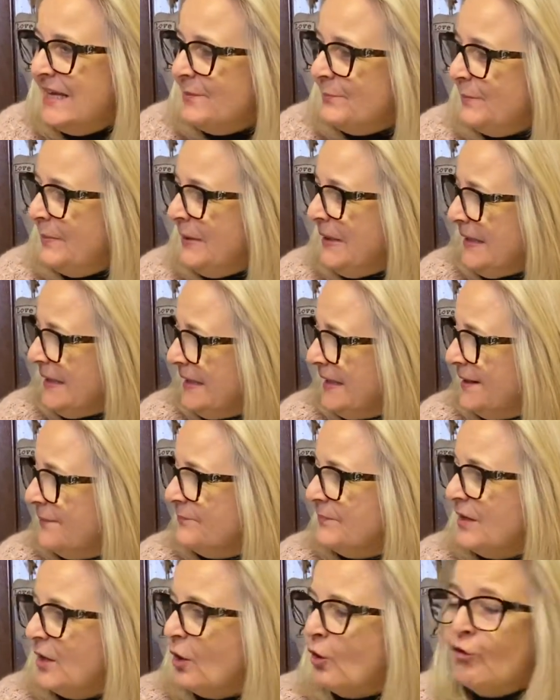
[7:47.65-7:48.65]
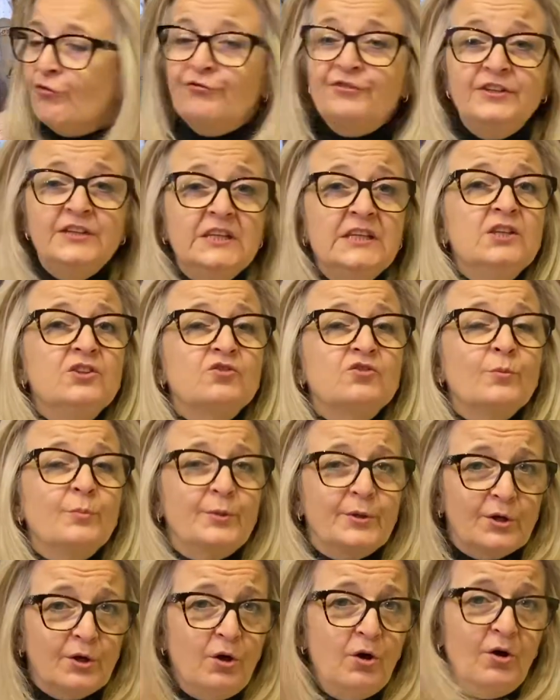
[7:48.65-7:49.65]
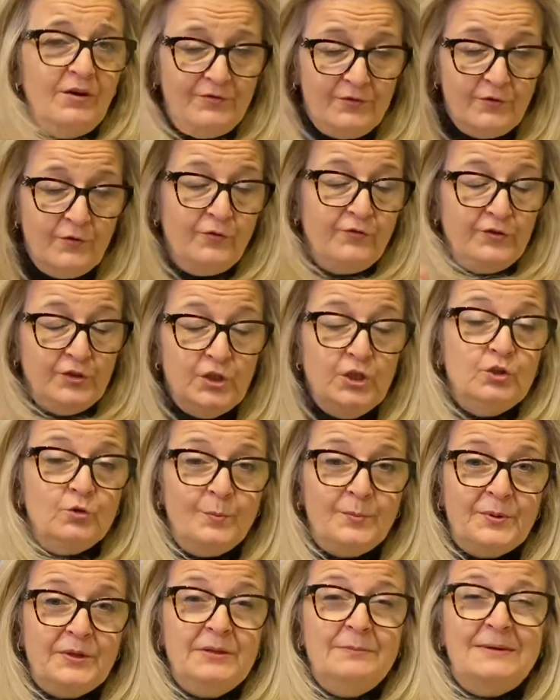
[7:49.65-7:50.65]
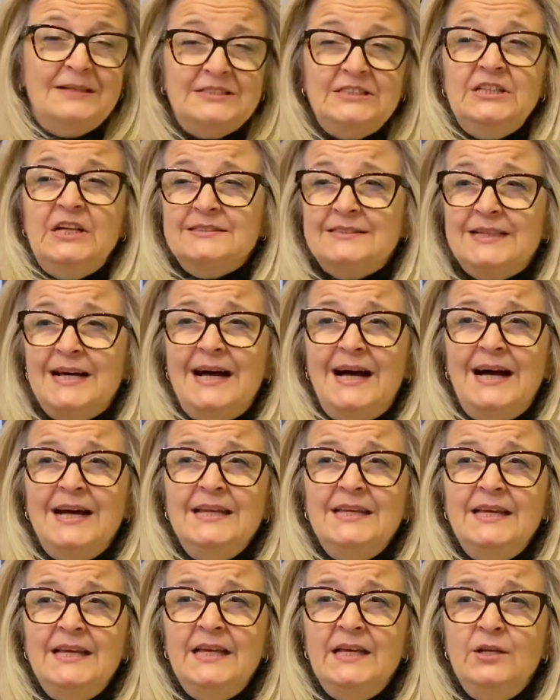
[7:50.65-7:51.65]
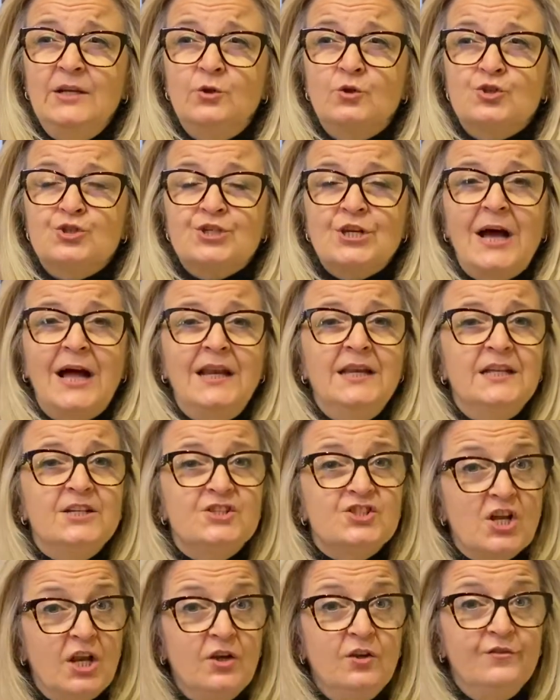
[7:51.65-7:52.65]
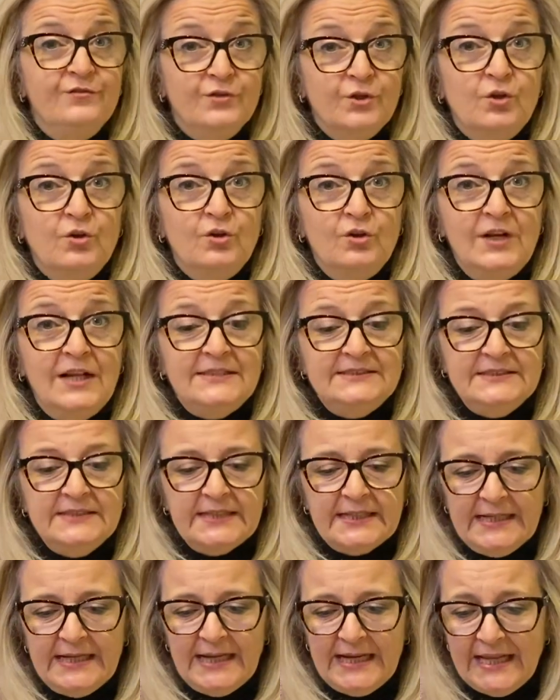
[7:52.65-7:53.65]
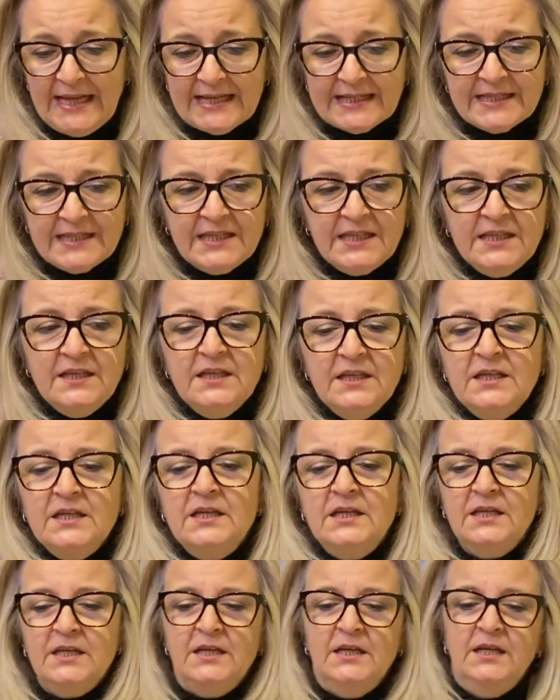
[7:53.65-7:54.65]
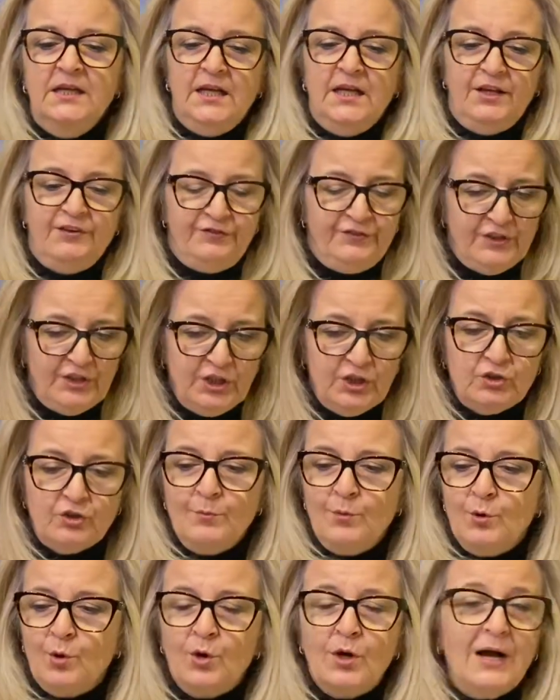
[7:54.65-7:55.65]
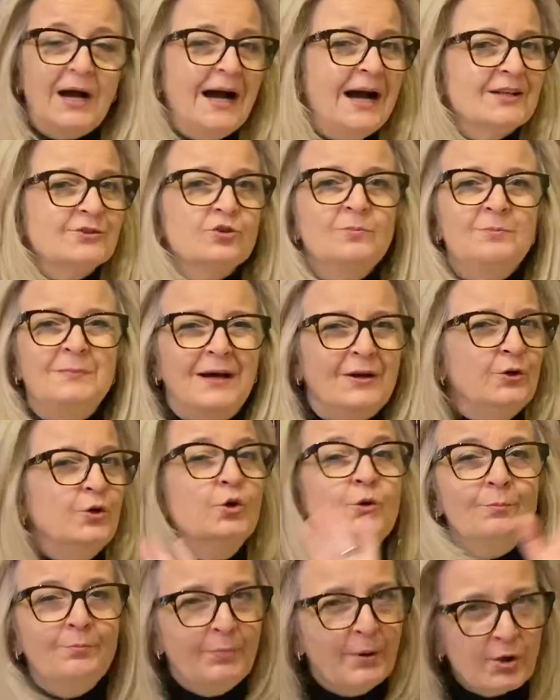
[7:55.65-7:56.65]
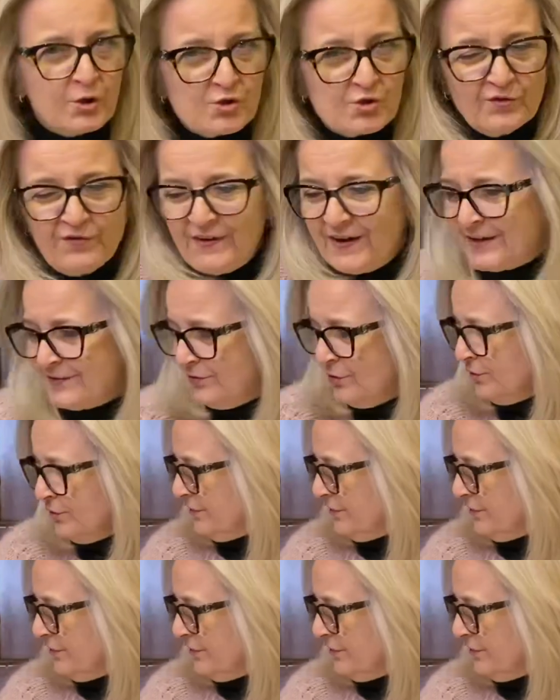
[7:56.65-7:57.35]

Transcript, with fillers: Bene, ho finito però, avevo finito prima di Natale lo scialle giallo e viola di Rene Lecchi è finito e bloccato, ma non posso farvelo